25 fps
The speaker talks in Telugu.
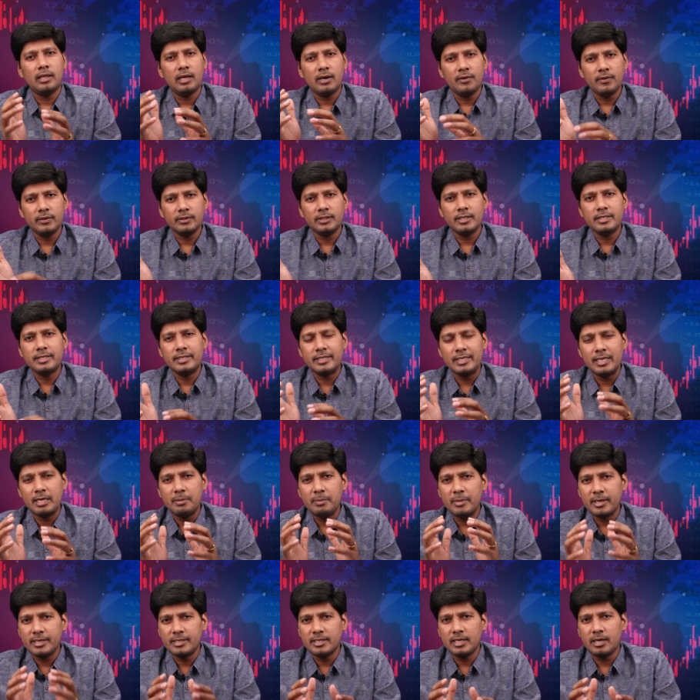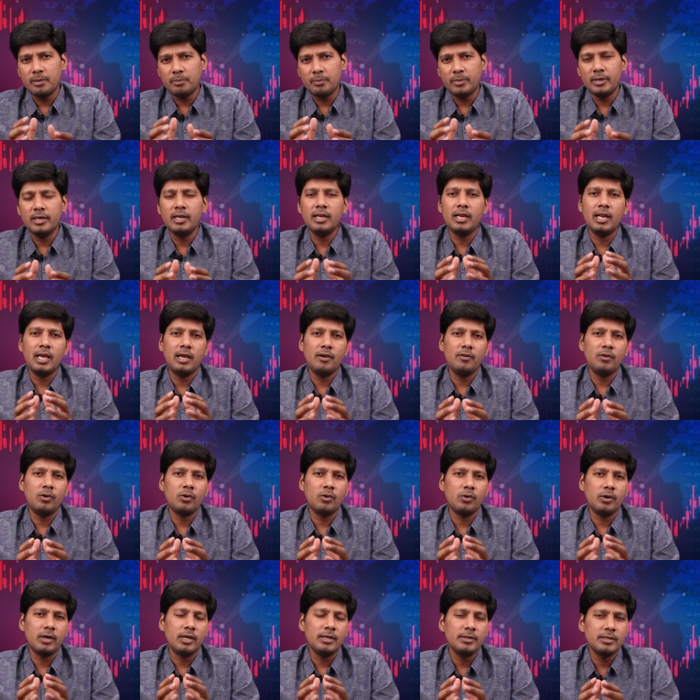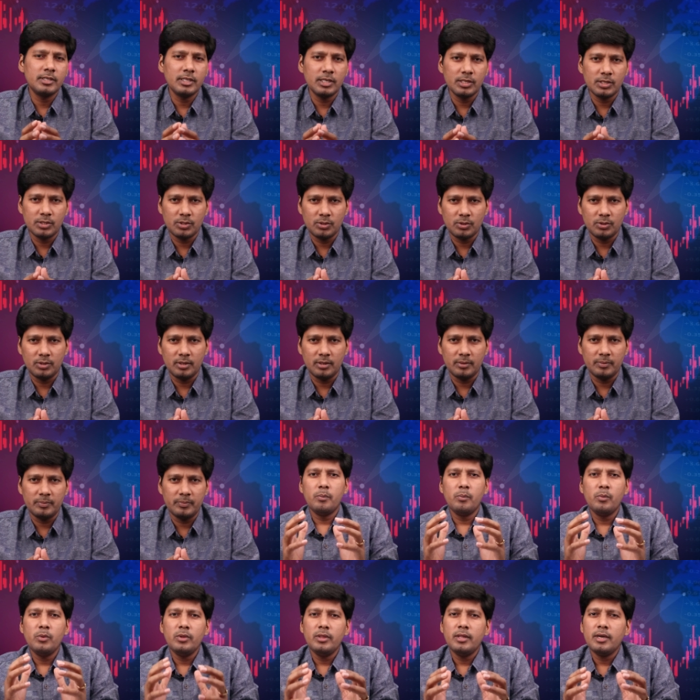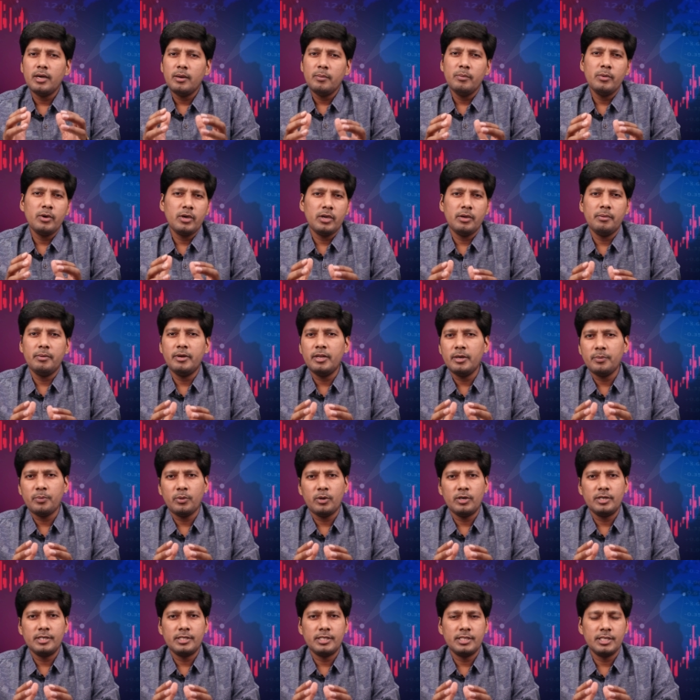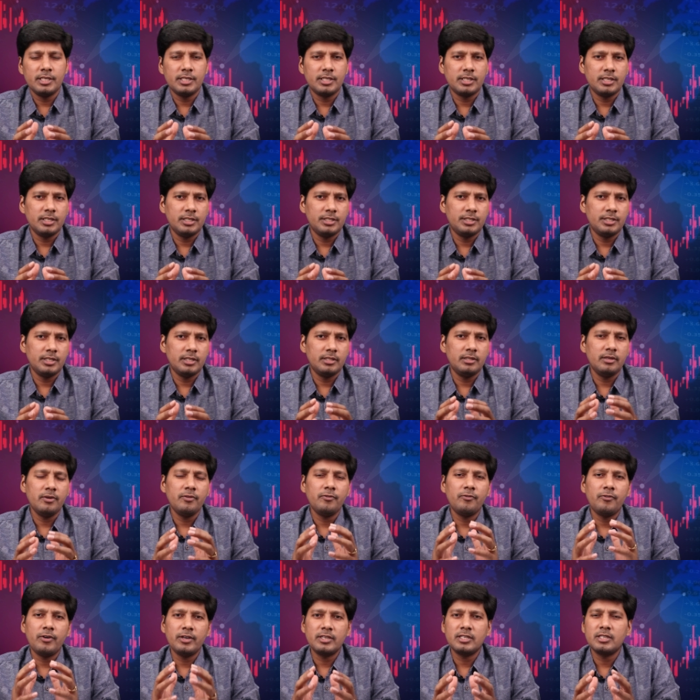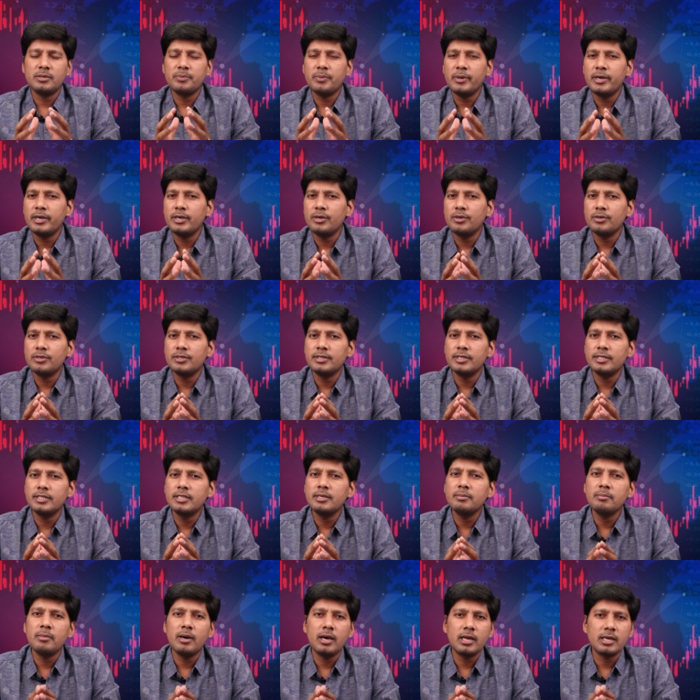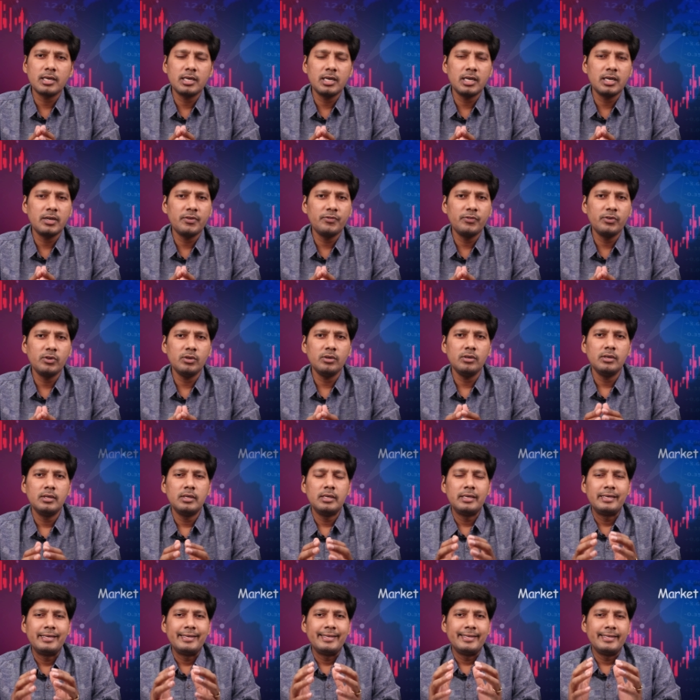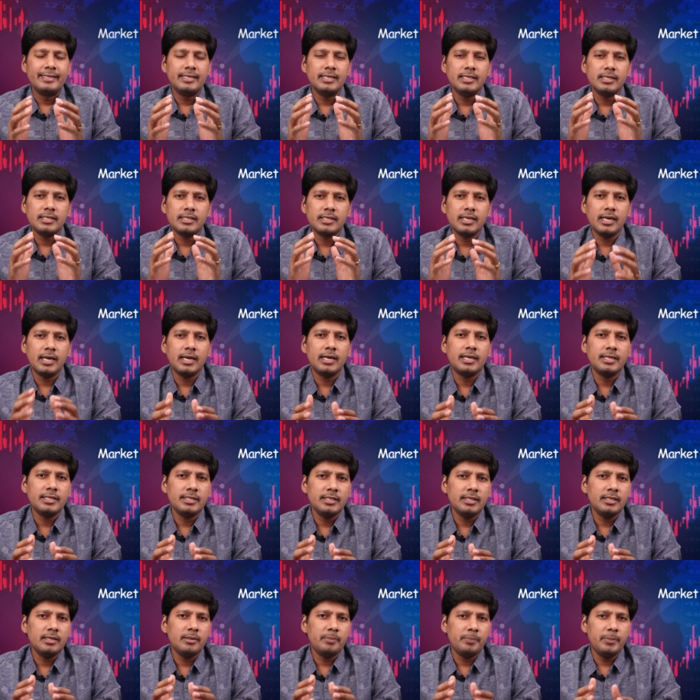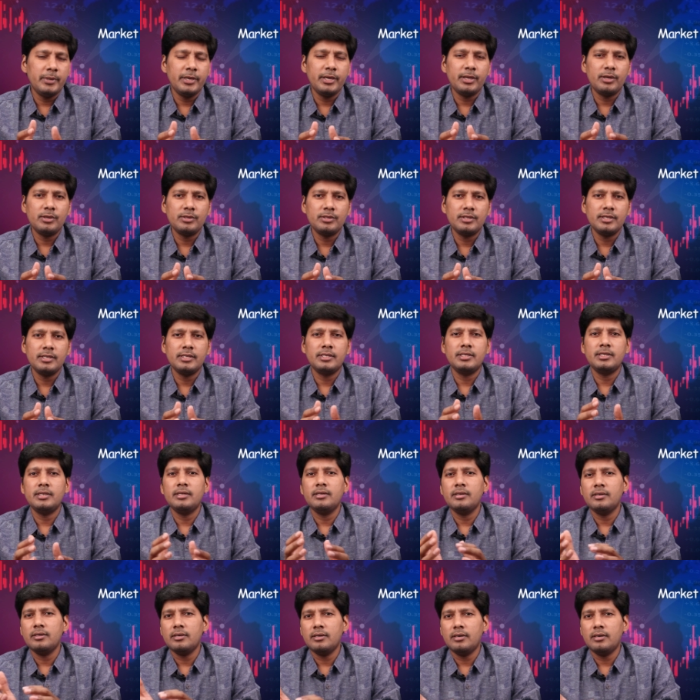తర్వాత సేమ్ ఎగ్జాంపుల్ని లైవ్లో కూడా చేసి చూద్దాం ముందుగా ముఖ్యమైన పాయింట్స్ డిస్కస్ చేద్దాం ఫస్ట్ పాయింట్ వచ్చేసి మార్కెట్ వ్యూ ఈ స్ట్రాటజీ పేరు వచ్చేసి